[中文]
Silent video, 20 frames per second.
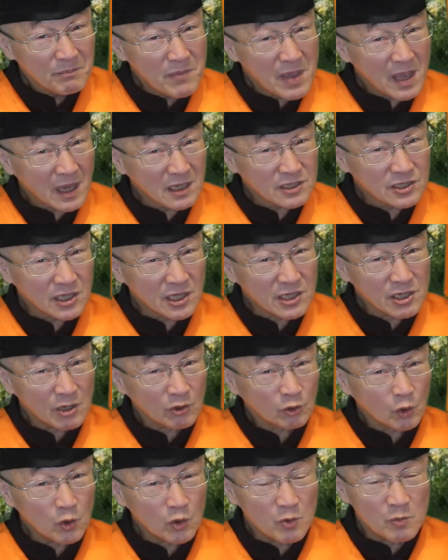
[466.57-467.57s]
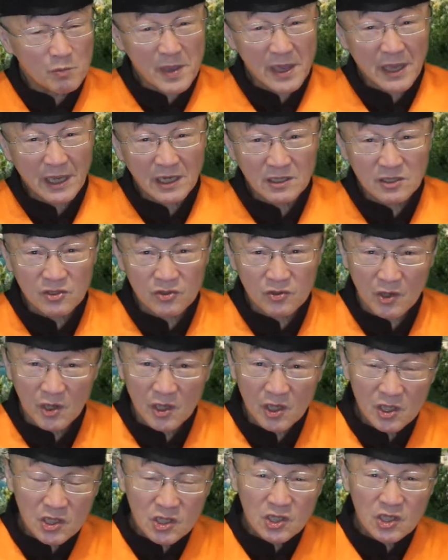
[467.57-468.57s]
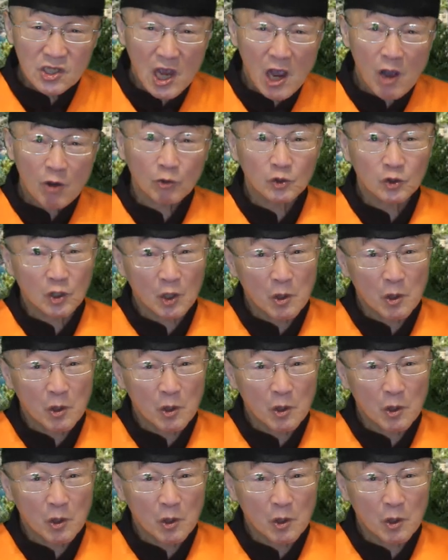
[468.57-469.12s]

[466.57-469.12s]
每个学校都有每个学校